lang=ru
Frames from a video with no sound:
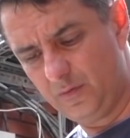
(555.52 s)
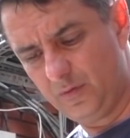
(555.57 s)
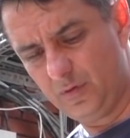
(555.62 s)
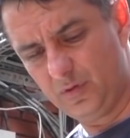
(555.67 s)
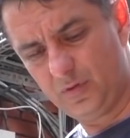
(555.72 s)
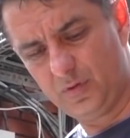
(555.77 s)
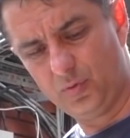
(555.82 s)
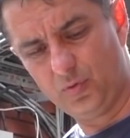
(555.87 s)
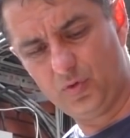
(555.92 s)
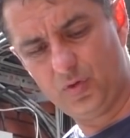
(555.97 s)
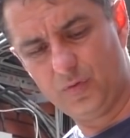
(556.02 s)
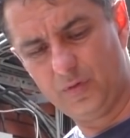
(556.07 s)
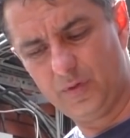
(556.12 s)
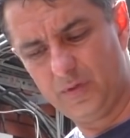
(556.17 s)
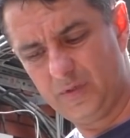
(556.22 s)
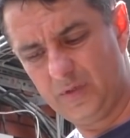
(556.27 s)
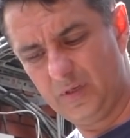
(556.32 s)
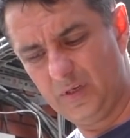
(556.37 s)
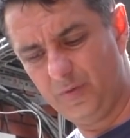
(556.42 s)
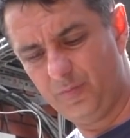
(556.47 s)
Все
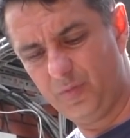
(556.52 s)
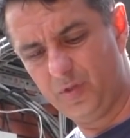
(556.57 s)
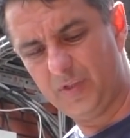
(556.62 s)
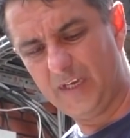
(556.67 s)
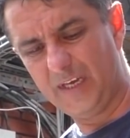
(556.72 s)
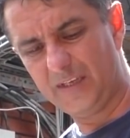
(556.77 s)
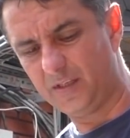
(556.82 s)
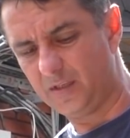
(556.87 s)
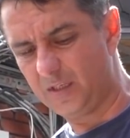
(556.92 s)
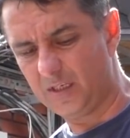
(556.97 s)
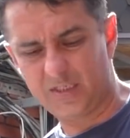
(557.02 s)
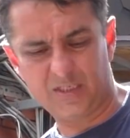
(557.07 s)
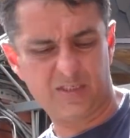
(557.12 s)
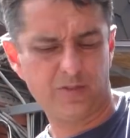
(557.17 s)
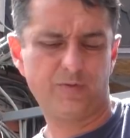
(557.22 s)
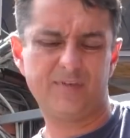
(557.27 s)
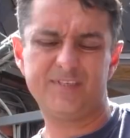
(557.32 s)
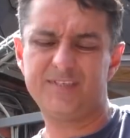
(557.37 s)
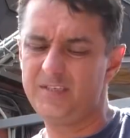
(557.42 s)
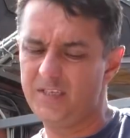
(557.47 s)
скручивается элементарно. Даже
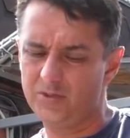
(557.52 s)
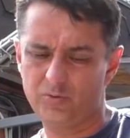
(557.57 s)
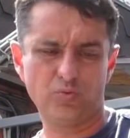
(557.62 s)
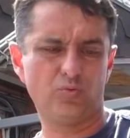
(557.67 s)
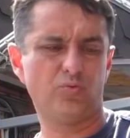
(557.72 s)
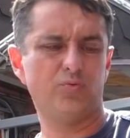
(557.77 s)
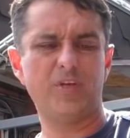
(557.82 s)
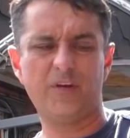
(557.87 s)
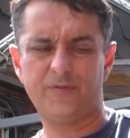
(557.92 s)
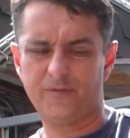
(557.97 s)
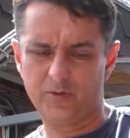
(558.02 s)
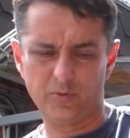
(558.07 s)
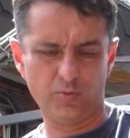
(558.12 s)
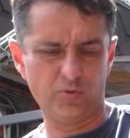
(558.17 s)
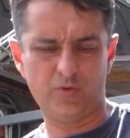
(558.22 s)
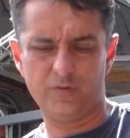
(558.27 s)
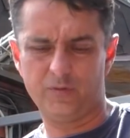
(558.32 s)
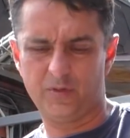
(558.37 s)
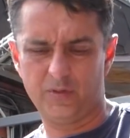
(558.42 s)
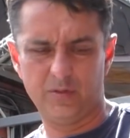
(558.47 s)
если у вас нету куда
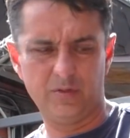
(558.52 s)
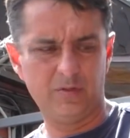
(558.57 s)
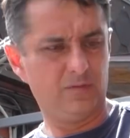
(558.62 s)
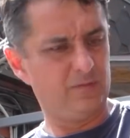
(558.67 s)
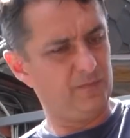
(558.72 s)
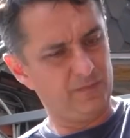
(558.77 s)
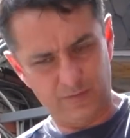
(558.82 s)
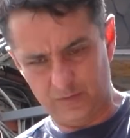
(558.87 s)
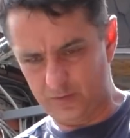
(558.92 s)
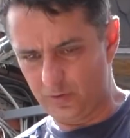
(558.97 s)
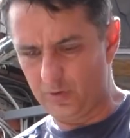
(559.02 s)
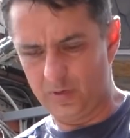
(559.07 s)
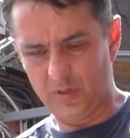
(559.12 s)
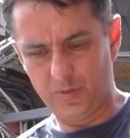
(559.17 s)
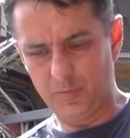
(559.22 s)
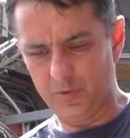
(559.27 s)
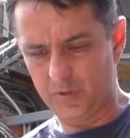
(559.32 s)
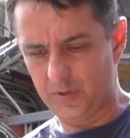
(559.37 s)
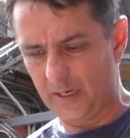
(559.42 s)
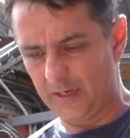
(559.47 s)
вкручивать, все
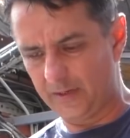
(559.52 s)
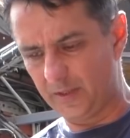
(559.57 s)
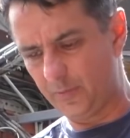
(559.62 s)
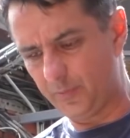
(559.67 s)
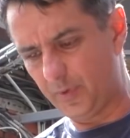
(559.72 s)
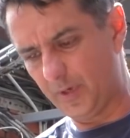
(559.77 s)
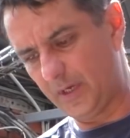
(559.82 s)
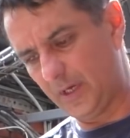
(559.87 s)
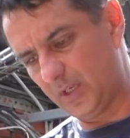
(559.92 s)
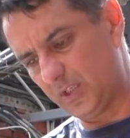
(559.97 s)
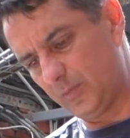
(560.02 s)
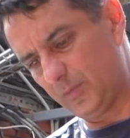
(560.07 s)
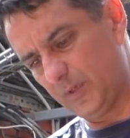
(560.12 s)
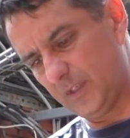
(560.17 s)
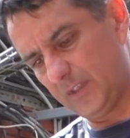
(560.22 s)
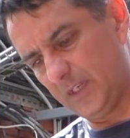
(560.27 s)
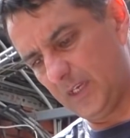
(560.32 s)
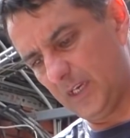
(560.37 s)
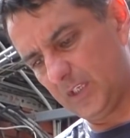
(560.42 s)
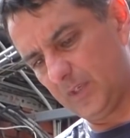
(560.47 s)
элементарно. Покажем,
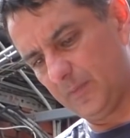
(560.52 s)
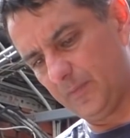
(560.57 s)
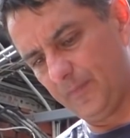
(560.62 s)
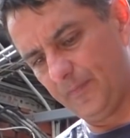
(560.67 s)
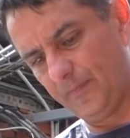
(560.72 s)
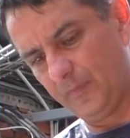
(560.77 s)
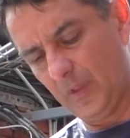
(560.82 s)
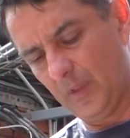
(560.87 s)
расскажем.